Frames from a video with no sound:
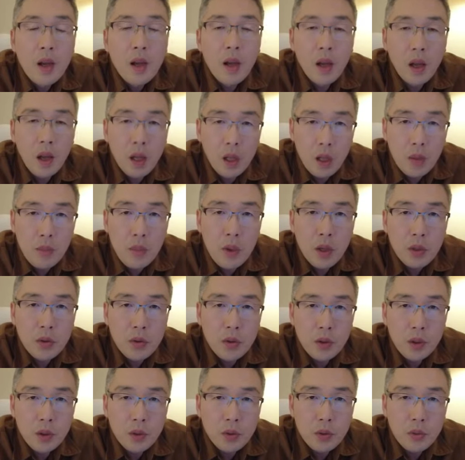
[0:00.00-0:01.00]

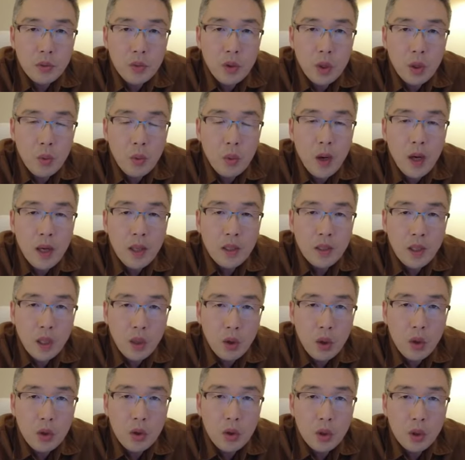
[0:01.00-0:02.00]
엘리먼터리 스쿨과
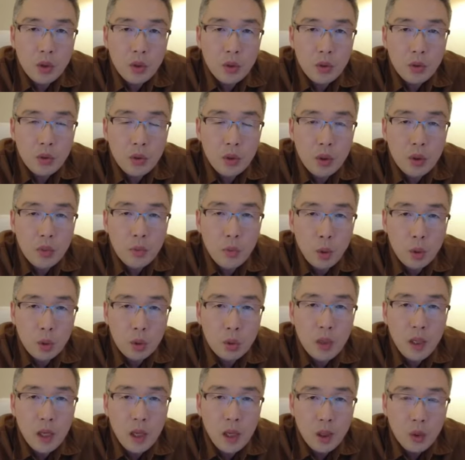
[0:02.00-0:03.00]
세컨더리 스쿨 모두
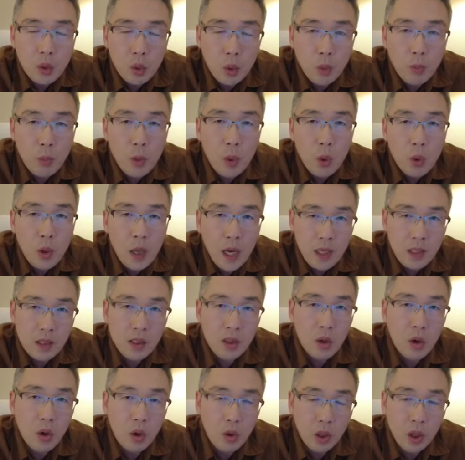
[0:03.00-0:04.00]
다 도보 가는
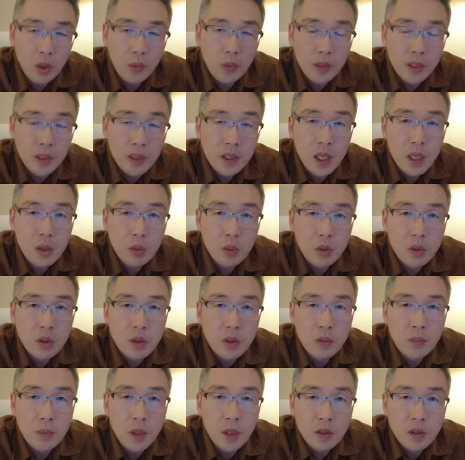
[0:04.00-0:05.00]
거리에 위치하고
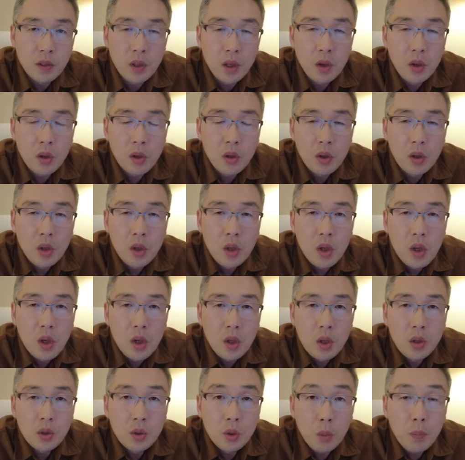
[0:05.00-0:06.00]
있으면서
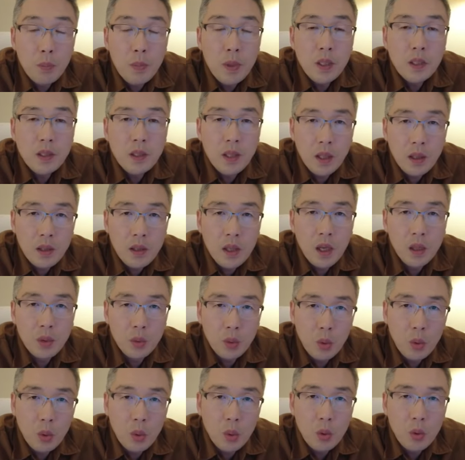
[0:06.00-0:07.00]

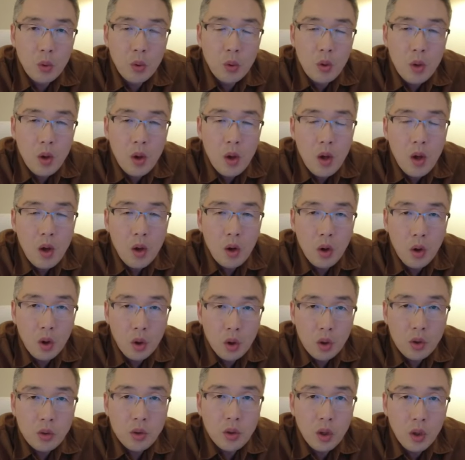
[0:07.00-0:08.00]
쇼핑센터도
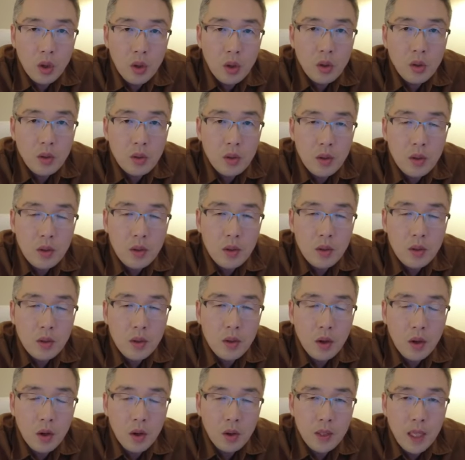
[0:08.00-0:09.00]
걸어서
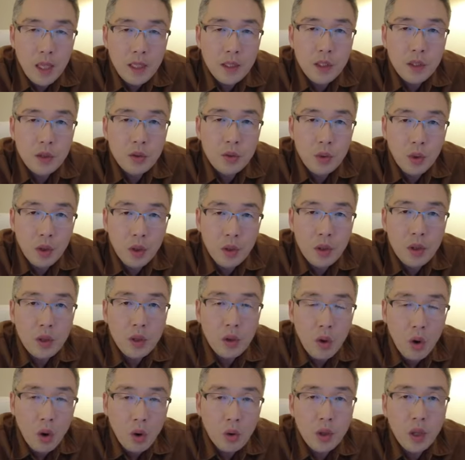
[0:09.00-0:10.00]
다닐 수 있는
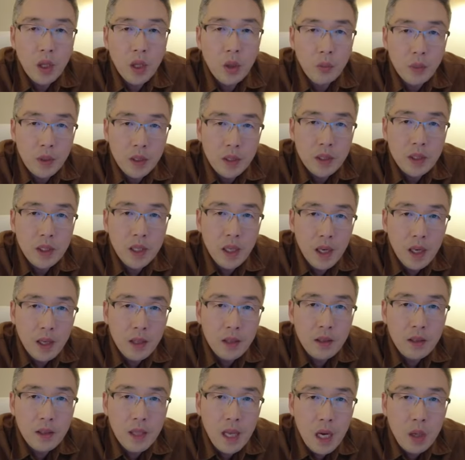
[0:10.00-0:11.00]
거리에
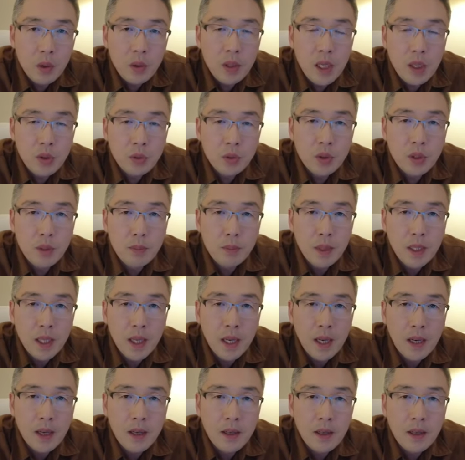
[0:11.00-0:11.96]
위치한 타운하우스입니다.